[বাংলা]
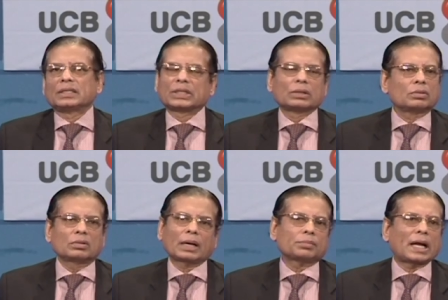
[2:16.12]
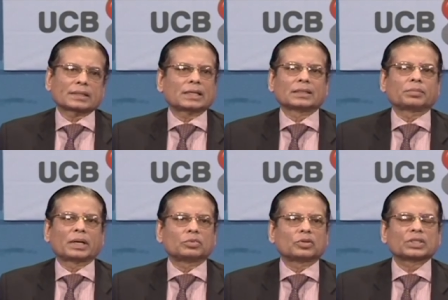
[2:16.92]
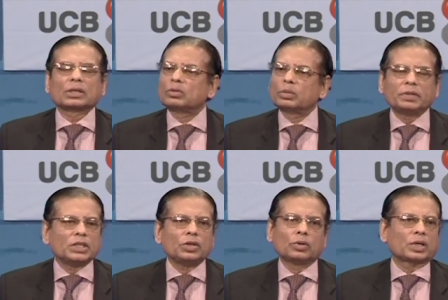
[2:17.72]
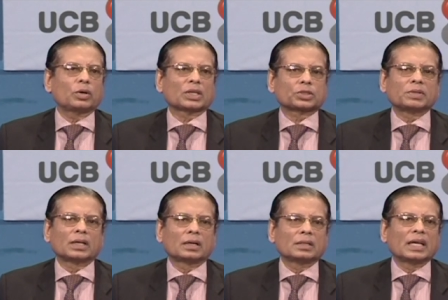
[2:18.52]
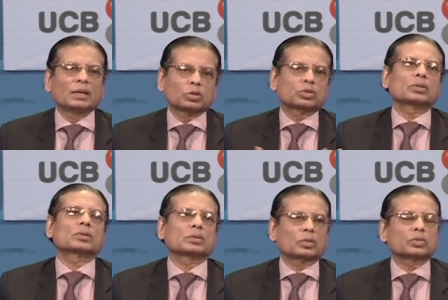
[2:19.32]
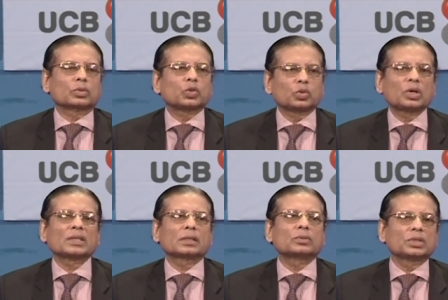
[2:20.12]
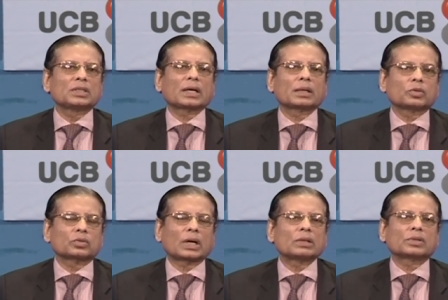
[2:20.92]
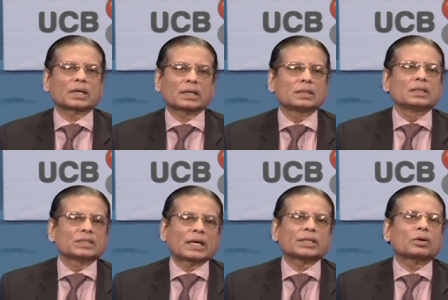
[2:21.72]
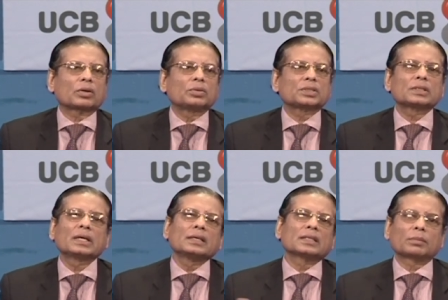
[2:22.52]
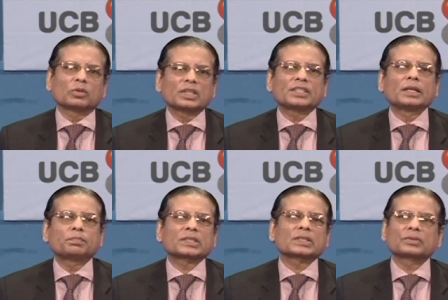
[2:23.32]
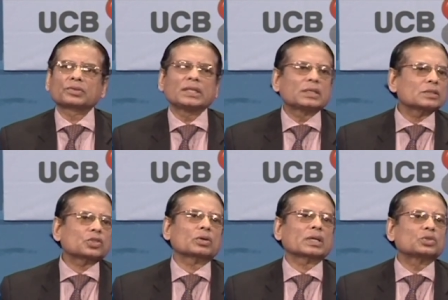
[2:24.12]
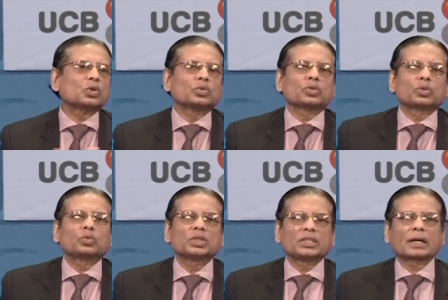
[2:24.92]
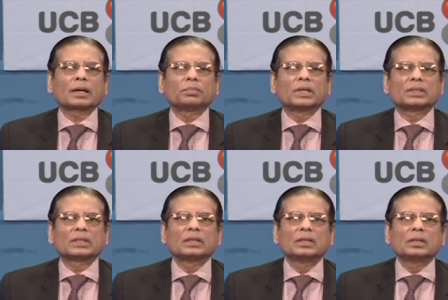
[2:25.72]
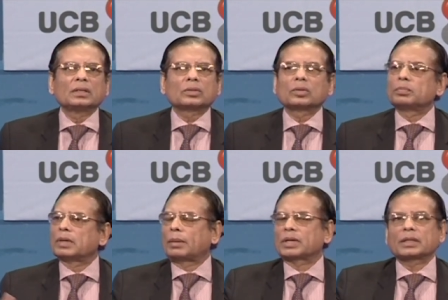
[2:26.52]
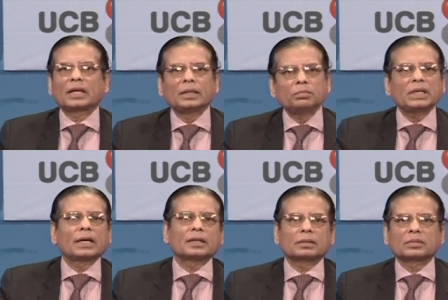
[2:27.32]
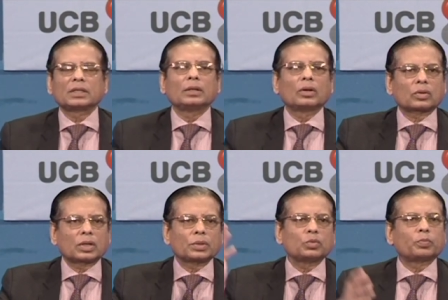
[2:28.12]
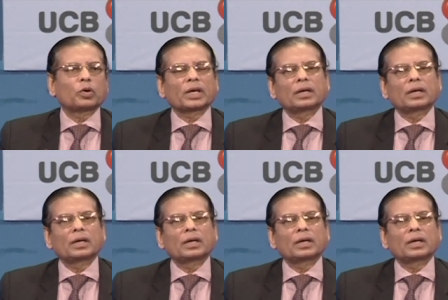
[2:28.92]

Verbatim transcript: সেগুলোকে আমরা আটকাতে পারবো না সেগুলো বিনিয়োগেও আসবে না এই বছরও কত চোদ্দো হাজার কোটি টাকার মতো কালো টাকা সাদা করা হয়েছে তার মধ্যে টেন পার্সেন্ট রেটে সরকার চোদ্দোশো কোটি টাকা পেয়েছে তো আমাদের এর তিন লক্ষের উপরে